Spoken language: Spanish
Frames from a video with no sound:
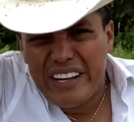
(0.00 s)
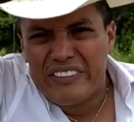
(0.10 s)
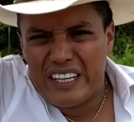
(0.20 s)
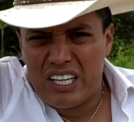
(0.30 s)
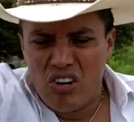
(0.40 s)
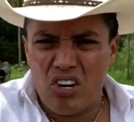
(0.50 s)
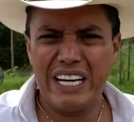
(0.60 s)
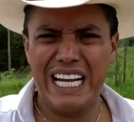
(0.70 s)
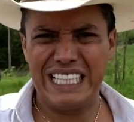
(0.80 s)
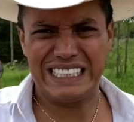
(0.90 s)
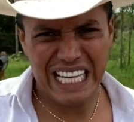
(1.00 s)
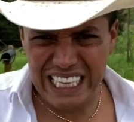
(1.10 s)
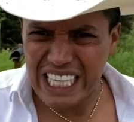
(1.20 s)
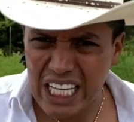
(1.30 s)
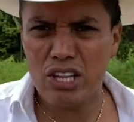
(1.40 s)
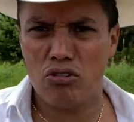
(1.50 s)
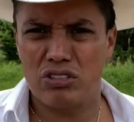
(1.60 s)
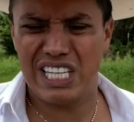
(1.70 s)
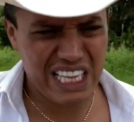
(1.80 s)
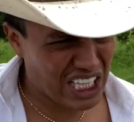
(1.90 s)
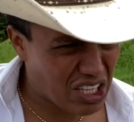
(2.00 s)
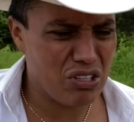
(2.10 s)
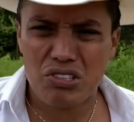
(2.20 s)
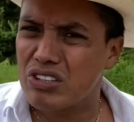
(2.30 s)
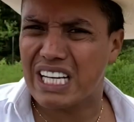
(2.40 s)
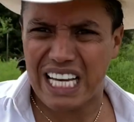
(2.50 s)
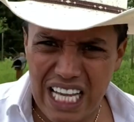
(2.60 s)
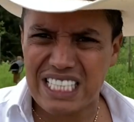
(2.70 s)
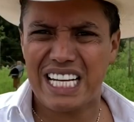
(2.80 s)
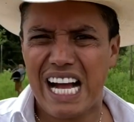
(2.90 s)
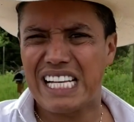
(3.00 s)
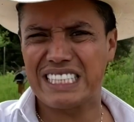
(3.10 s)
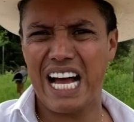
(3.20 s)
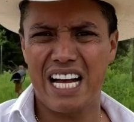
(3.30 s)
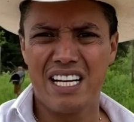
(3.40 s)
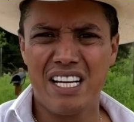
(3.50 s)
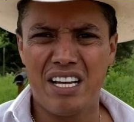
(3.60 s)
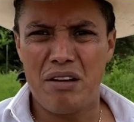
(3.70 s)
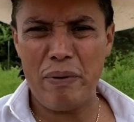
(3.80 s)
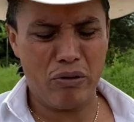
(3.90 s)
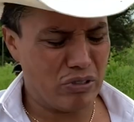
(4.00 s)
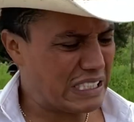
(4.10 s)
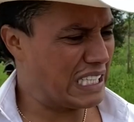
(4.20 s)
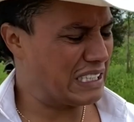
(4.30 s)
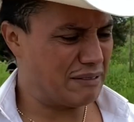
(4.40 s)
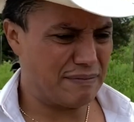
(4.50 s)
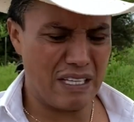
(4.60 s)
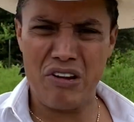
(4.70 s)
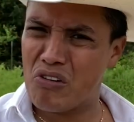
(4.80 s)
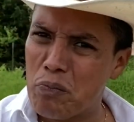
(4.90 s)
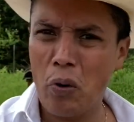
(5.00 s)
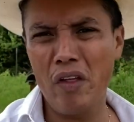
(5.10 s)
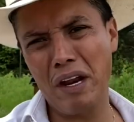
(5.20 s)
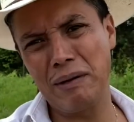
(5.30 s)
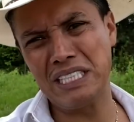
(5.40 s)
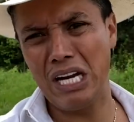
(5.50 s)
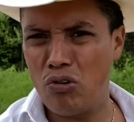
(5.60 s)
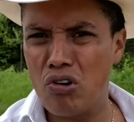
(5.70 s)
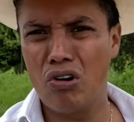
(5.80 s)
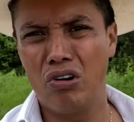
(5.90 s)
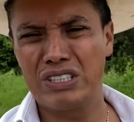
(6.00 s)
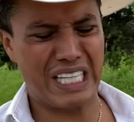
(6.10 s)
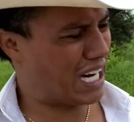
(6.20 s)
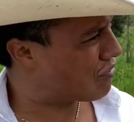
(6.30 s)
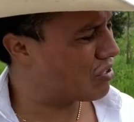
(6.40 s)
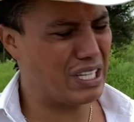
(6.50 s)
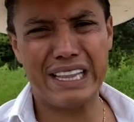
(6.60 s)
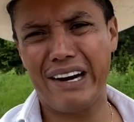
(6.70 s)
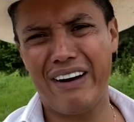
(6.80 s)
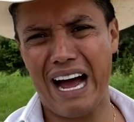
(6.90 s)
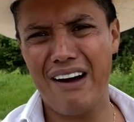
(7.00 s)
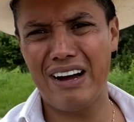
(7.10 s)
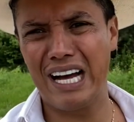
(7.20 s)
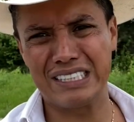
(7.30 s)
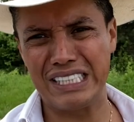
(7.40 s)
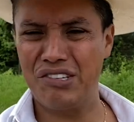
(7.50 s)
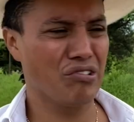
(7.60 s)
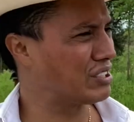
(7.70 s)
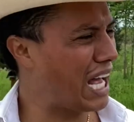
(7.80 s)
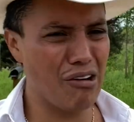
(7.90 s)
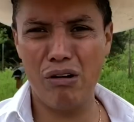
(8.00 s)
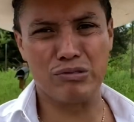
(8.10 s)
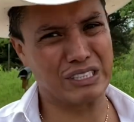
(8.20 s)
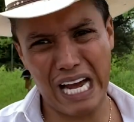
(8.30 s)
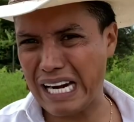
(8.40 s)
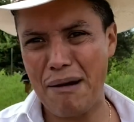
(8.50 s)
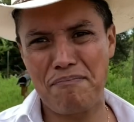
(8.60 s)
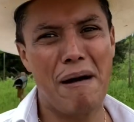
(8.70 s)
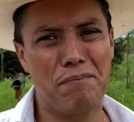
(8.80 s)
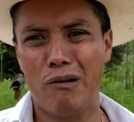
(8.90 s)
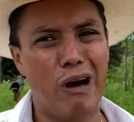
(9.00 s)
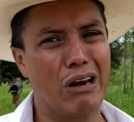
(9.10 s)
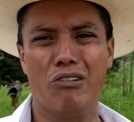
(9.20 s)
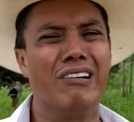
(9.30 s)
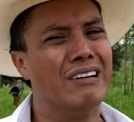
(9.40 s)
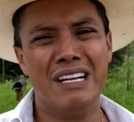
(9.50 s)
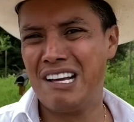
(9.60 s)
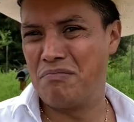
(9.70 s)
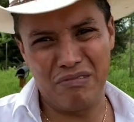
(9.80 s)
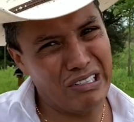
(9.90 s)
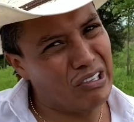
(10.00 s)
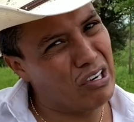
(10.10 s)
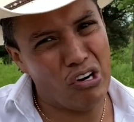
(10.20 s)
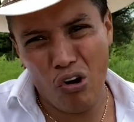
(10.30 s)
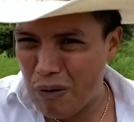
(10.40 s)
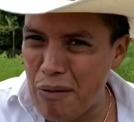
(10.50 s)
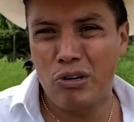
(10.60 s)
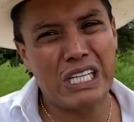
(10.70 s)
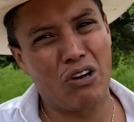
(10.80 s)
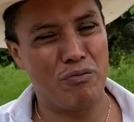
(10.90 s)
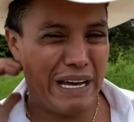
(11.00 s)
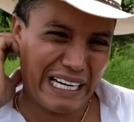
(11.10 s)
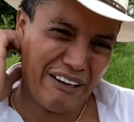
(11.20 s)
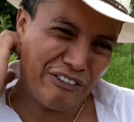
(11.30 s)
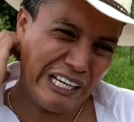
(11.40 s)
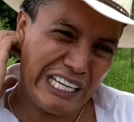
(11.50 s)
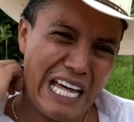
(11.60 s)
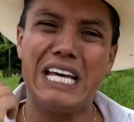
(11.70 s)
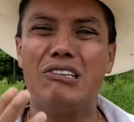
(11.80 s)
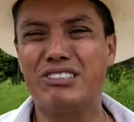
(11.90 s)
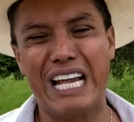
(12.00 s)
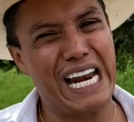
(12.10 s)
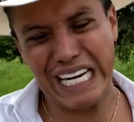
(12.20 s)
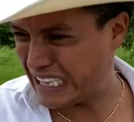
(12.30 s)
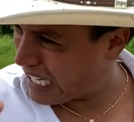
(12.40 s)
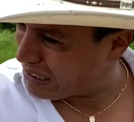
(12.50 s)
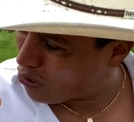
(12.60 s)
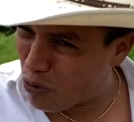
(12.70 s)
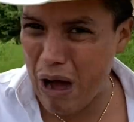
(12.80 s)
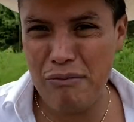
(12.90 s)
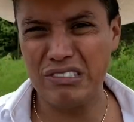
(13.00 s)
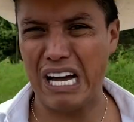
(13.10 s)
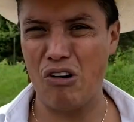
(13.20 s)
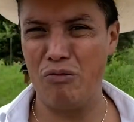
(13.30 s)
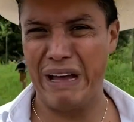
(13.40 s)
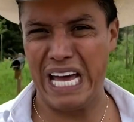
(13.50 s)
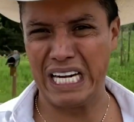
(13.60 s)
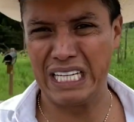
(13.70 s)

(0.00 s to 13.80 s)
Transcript: jefe, no, mire, sí entiendo, sí entiendo eso de quedarse en casa. Pero es que yo no puedo darme ese lujo, cerrar donde trabajaba, si yo no salgo a buscar la papa o algo, no vamos a comer, jefe. Ya deje usted la renta, no vamos a comer.